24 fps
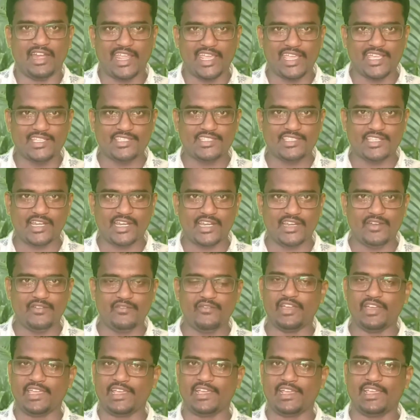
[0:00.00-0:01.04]
నేచురల్
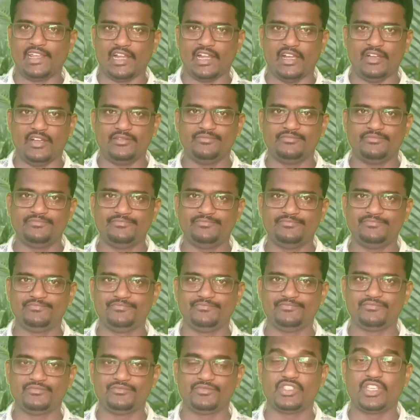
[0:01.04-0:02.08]
వయగ్రా
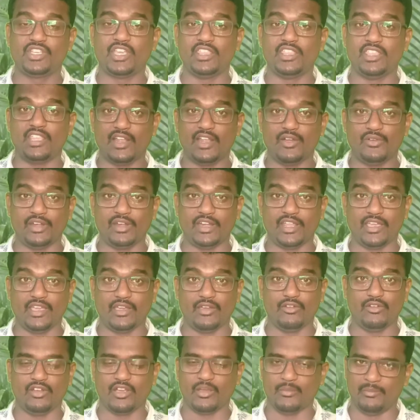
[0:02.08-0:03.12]
సో ఏదైనా ఉంటే
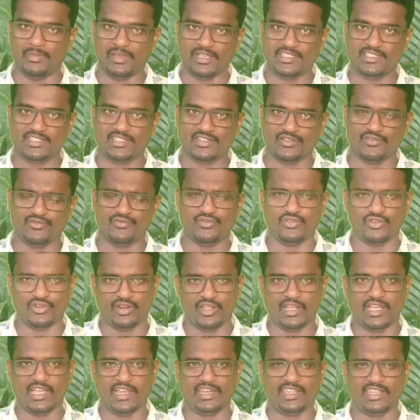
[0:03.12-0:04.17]
ఒక బెస్ట్
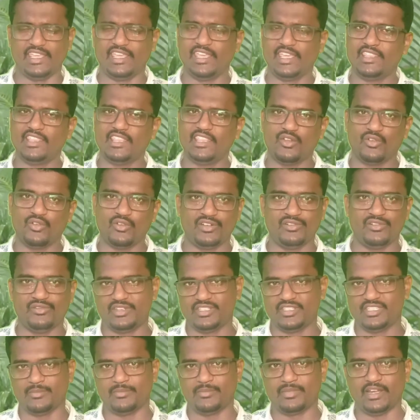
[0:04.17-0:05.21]
ఫుడ్ కానీ ఏదైనా ఒకటి
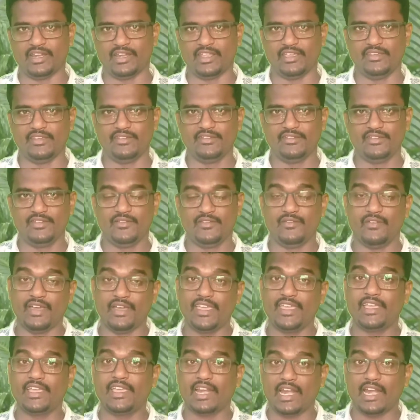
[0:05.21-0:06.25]
ఉంటే చెప్పండి
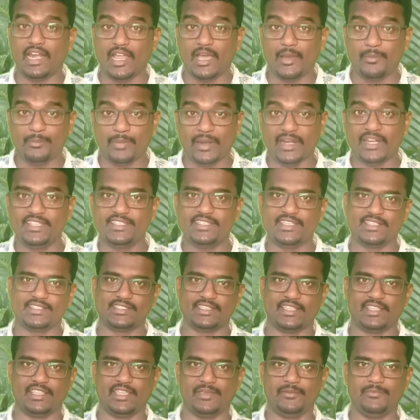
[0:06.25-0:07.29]
వయగ్రాలా
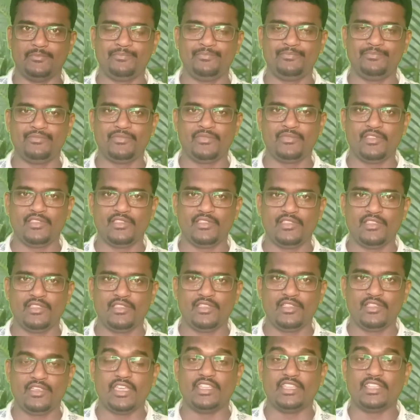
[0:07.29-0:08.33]
పనిచేసేది
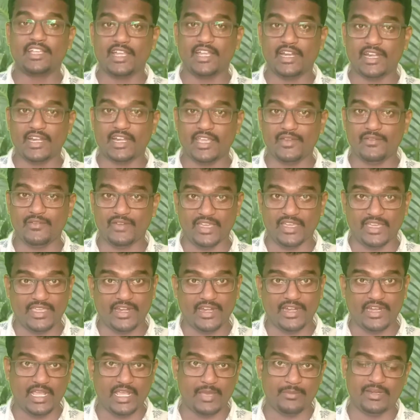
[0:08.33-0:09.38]
ఎందుకంటే
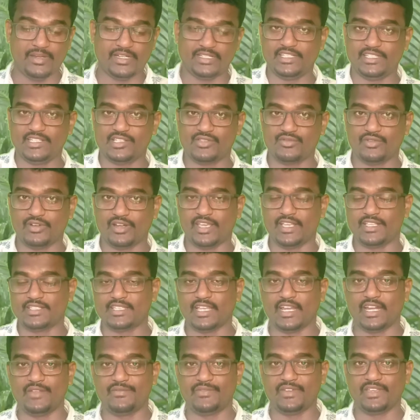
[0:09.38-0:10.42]
వైగ్రా టాబ్లెట్ తీసుకుంటే
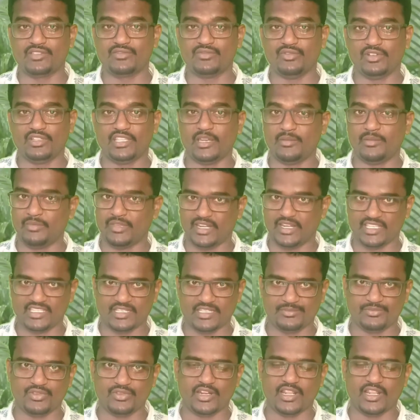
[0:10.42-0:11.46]
సైడ్ ఎఫెక్ట్స్ ఉంటుందని మీరే
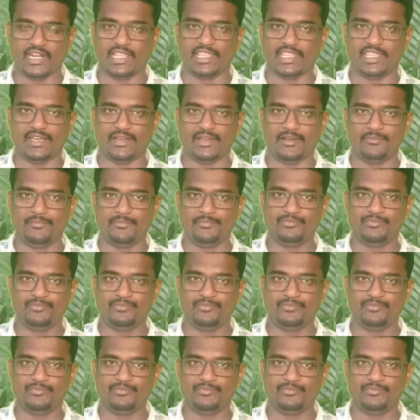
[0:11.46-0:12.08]
చెప్తున్నారు కదా